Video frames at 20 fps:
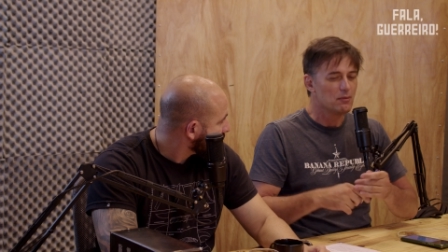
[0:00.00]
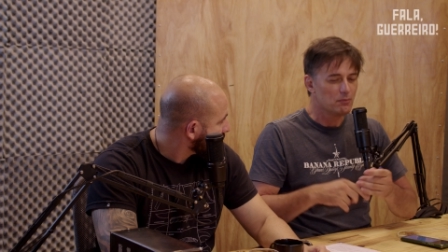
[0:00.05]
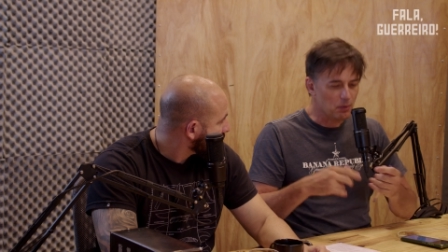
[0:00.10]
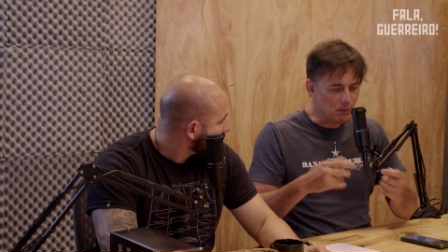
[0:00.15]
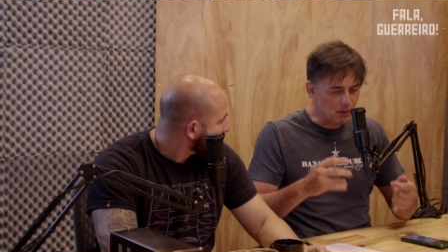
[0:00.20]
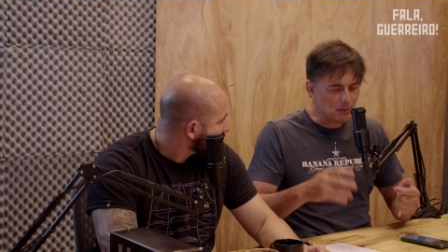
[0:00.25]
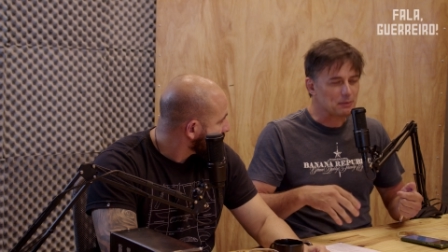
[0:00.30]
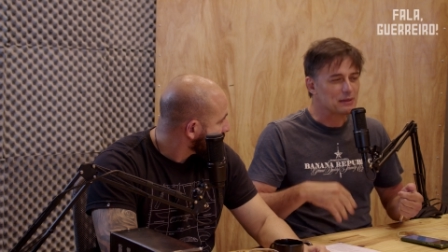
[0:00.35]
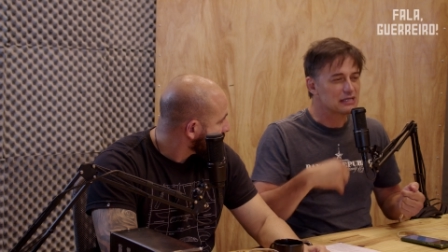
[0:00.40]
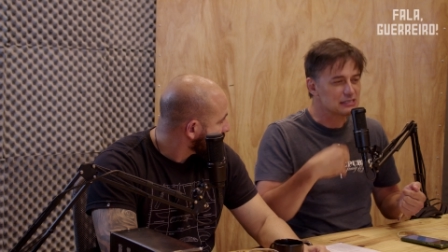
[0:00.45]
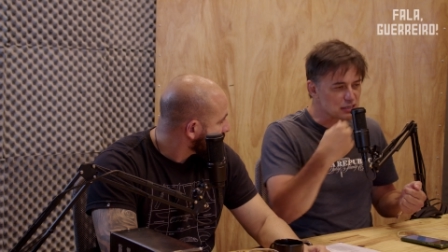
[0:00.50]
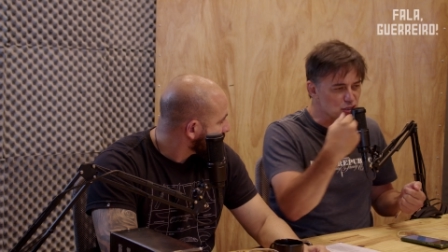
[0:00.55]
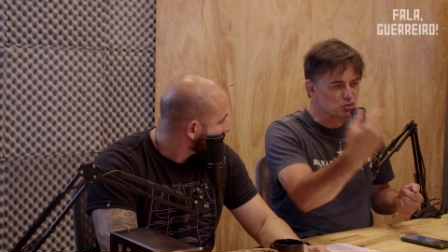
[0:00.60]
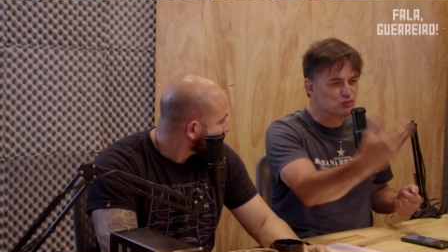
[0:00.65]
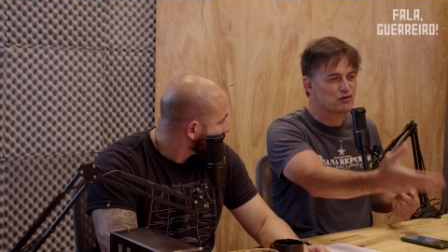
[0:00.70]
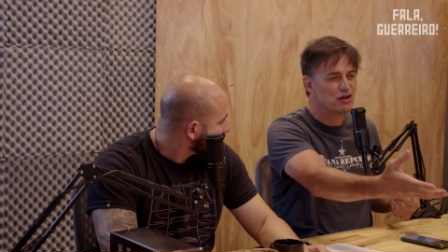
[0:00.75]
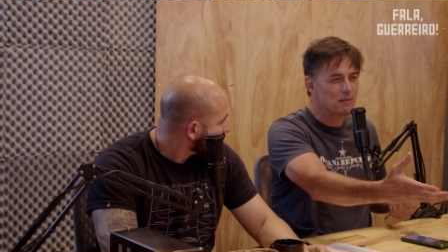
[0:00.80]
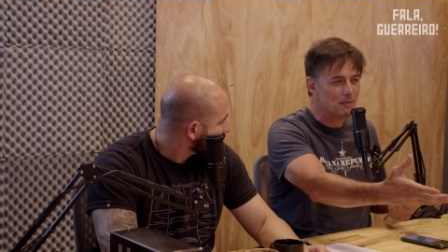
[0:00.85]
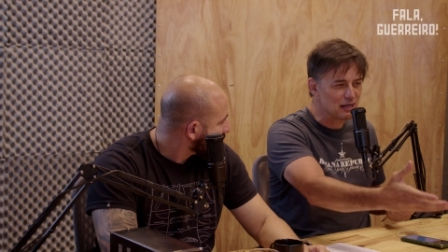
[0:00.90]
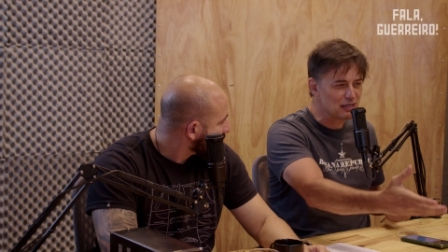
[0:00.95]
Pô, mas por que vocês não
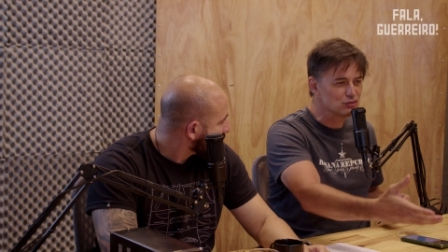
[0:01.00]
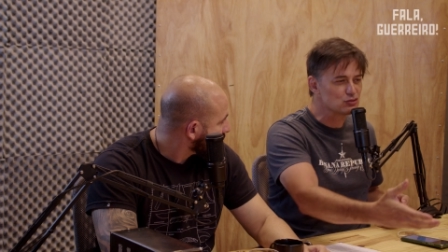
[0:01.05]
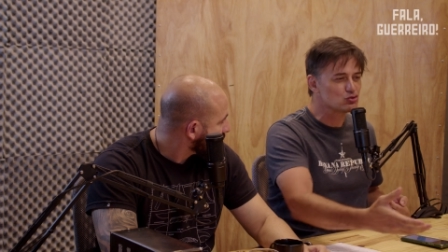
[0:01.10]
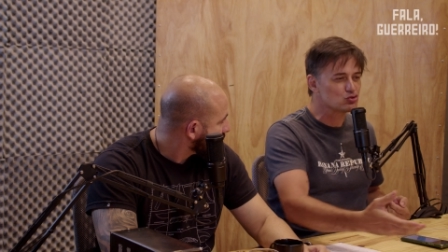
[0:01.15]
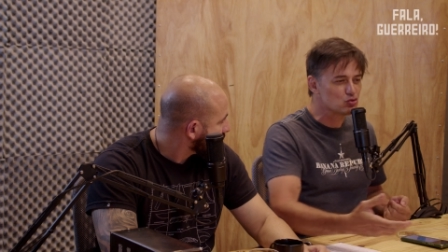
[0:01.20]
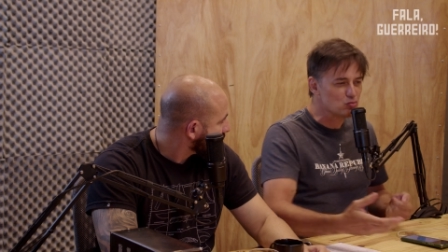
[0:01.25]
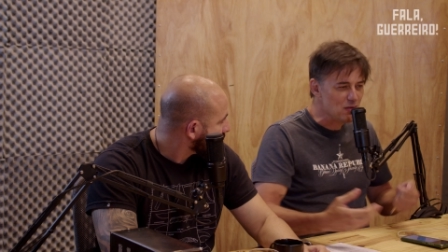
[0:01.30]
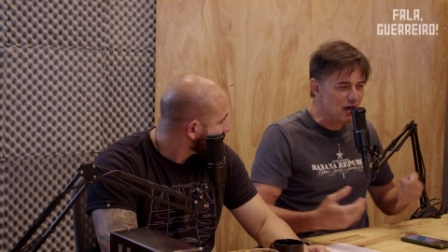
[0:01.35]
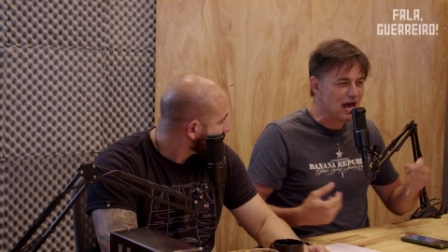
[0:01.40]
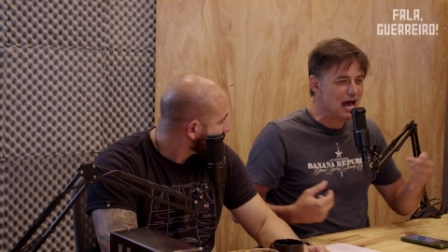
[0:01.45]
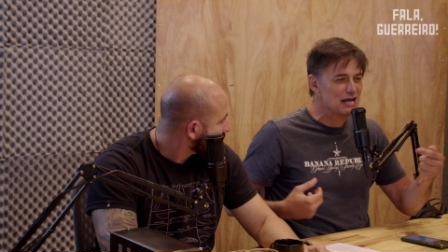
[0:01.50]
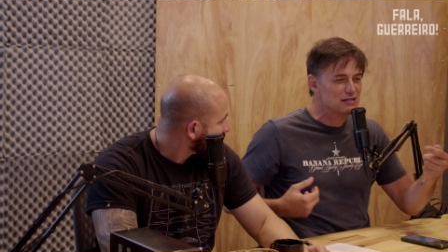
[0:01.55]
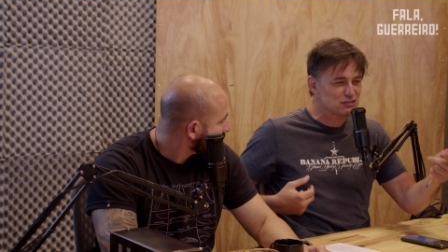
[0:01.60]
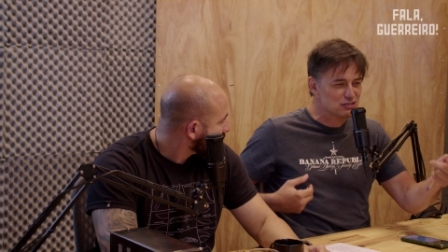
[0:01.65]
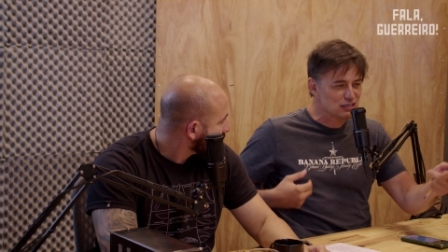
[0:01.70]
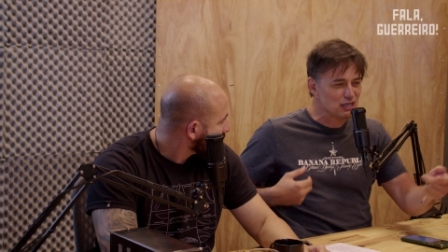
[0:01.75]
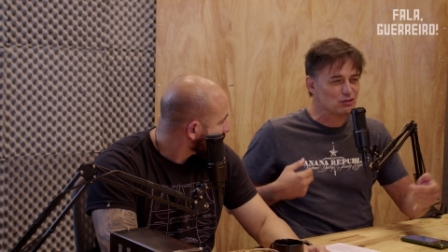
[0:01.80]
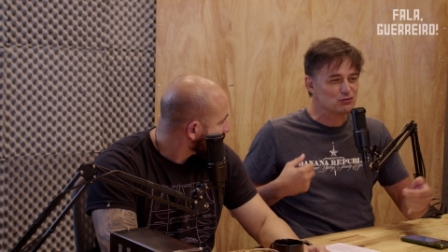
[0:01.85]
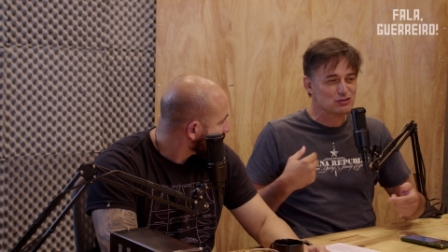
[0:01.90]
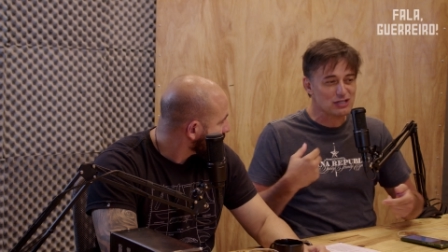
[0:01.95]
verbalizam isso mais
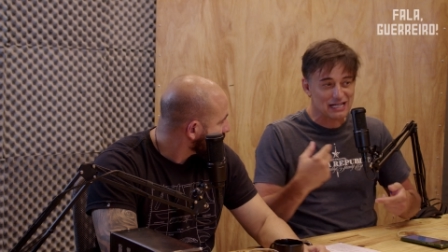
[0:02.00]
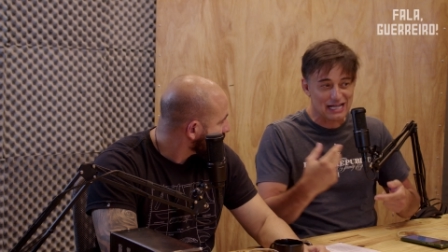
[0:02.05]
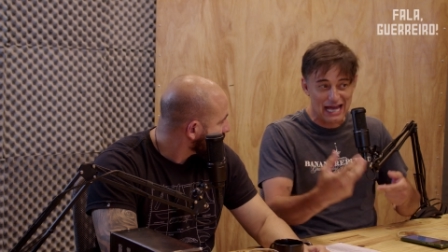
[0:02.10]
e tal?